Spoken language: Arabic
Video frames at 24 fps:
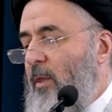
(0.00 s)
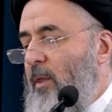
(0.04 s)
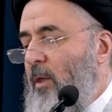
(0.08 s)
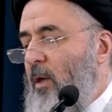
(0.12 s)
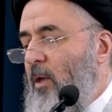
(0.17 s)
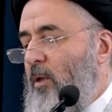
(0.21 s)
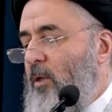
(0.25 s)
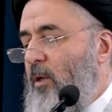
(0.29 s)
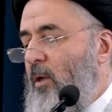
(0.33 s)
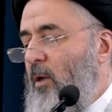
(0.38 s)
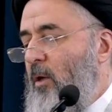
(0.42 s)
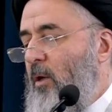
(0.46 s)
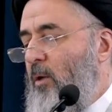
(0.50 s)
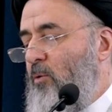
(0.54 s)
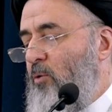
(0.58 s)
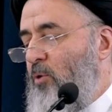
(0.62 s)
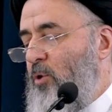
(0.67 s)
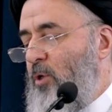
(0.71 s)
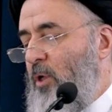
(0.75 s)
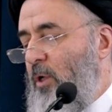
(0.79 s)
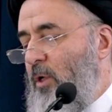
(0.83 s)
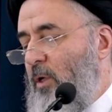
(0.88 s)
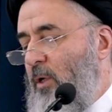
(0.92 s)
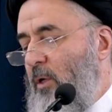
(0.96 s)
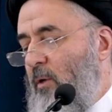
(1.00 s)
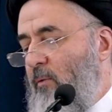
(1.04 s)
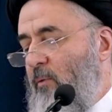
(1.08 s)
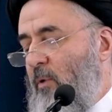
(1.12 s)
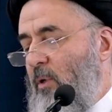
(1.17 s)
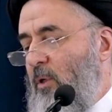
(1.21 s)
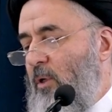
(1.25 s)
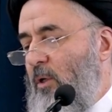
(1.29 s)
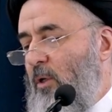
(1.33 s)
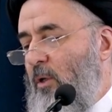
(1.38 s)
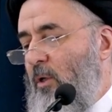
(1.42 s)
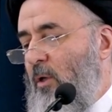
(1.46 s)
ذاتها تشكل فد
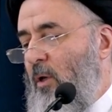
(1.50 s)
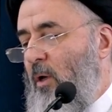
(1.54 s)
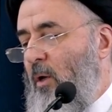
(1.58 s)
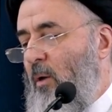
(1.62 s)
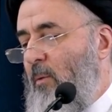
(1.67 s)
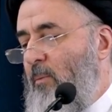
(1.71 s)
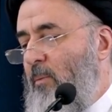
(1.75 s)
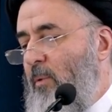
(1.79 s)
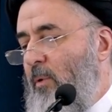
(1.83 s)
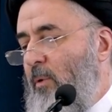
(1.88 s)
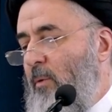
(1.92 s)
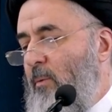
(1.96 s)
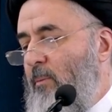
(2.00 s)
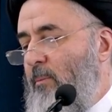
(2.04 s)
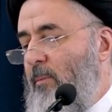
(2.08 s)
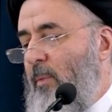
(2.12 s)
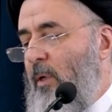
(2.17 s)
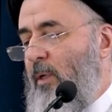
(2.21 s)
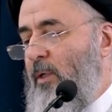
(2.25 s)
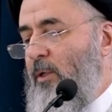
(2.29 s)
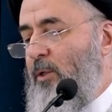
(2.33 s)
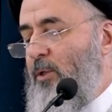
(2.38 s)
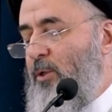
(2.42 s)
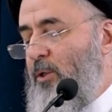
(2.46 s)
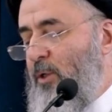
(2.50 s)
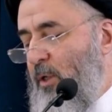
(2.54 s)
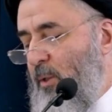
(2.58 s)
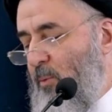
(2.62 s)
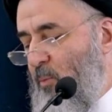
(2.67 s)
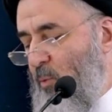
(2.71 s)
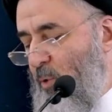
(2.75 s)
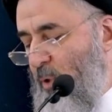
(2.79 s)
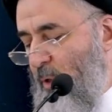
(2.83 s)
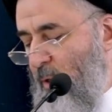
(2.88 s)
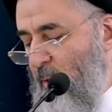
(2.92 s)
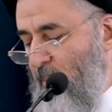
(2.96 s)
كتاب مرجعي
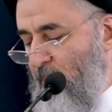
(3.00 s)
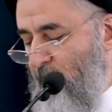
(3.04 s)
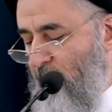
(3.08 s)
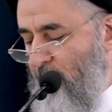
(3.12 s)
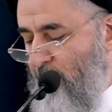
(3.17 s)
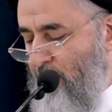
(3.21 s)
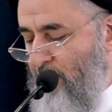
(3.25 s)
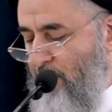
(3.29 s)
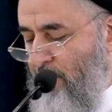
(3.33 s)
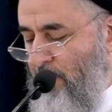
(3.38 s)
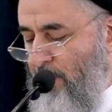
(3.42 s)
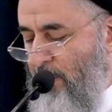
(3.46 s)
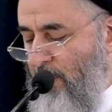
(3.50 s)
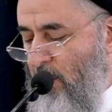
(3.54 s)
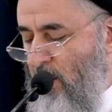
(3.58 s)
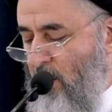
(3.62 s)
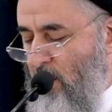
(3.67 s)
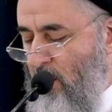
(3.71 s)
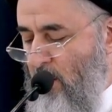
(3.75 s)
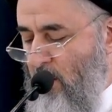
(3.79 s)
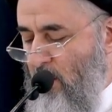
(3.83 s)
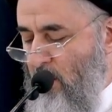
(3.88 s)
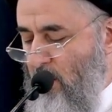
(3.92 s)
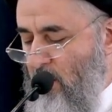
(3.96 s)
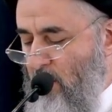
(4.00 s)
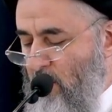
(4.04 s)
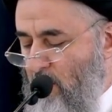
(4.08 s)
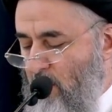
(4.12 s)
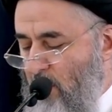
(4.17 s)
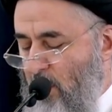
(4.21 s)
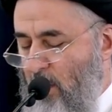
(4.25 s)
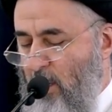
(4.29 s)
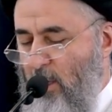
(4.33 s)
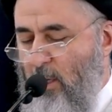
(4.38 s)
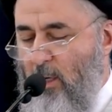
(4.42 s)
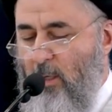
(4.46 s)
مهم
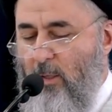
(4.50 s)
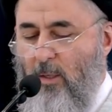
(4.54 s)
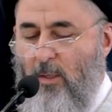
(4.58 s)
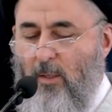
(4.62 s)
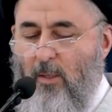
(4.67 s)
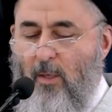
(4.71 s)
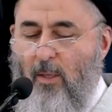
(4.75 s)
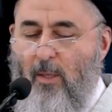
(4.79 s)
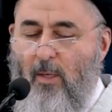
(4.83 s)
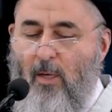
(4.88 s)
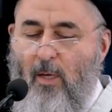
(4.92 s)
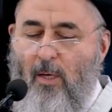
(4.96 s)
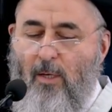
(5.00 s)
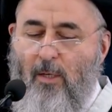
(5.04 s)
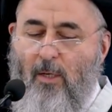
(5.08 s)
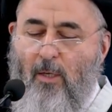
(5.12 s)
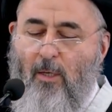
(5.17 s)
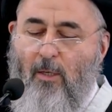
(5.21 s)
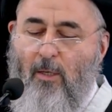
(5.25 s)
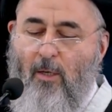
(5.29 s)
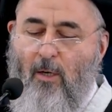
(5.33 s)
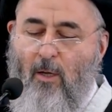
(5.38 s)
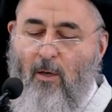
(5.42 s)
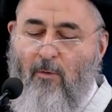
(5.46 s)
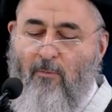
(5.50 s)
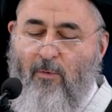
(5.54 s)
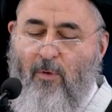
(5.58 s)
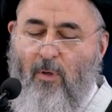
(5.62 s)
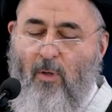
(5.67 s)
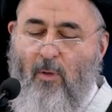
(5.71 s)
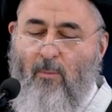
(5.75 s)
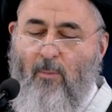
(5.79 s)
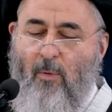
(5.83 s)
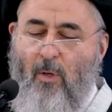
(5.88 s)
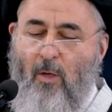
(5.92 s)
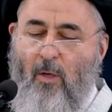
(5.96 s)
مع قطع النظر عن
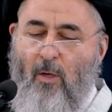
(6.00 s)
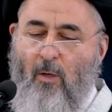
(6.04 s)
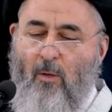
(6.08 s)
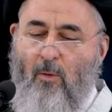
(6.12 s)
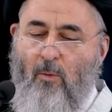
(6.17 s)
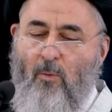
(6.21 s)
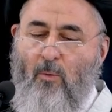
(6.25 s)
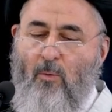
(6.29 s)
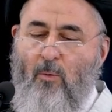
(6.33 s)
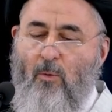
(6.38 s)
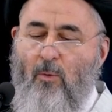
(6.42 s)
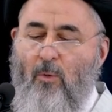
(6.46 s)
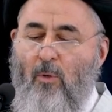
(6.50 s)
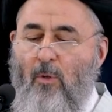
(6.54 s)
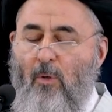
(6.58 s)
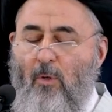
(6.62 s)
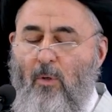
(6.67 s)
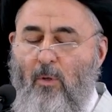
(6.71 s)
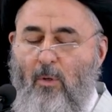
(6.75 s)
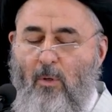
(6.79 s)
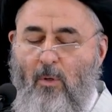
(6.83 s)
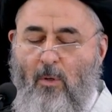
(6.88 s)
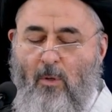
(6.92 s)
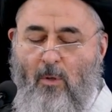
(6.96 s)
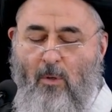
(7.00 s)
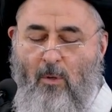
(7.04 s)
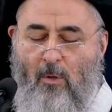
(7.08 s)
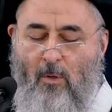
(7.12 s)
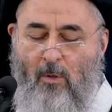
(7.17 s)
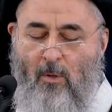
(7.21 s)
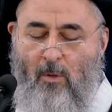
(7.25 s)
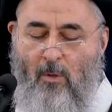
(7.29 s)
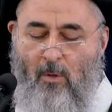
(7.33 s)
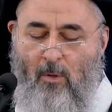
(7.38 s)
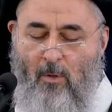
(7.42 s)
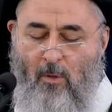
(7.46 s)
اختلافنا معه
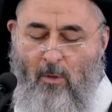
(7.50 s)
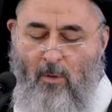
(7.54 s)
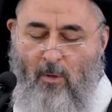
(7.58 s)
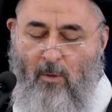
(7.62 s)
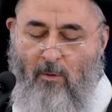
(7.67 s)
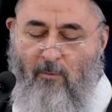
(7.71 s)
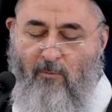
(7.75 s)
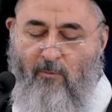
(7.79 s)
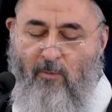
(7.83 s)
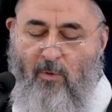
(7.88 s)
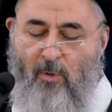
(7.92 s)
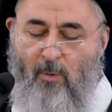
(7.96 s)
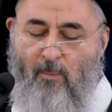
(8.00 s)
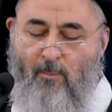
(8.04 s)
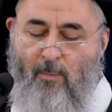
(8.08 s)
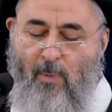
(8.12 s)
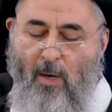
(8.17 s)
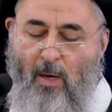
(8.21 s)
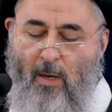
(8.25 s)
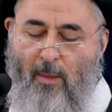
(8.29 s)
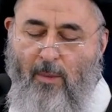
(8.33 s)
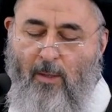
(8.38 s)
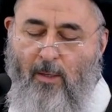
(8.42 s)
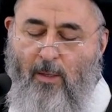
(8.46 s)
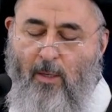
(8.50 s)
في بعض